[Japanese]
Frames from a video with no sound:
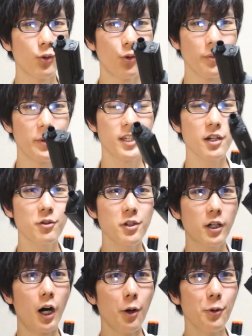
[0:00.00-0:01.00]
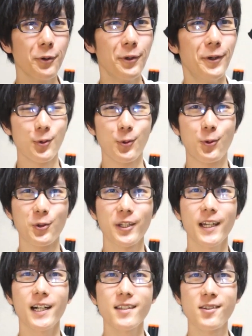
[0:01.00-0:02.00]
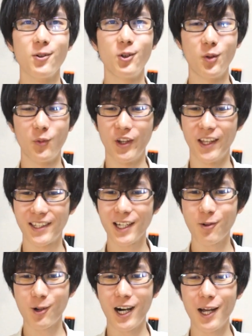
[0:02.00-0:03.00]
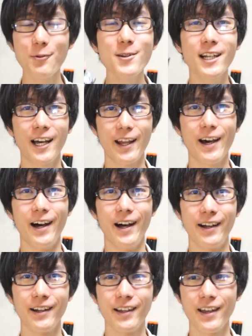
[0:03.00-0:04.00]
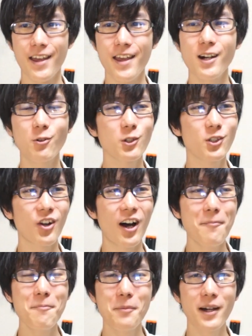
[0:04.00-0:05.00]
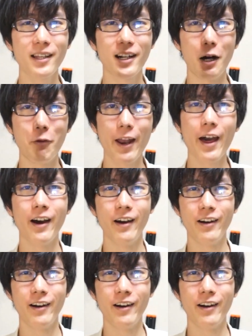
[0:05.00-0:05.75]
これめちゃくちゃ軽っ！この固定ガスの方もね、結構軽いから、エアコキとあんまり変わらん。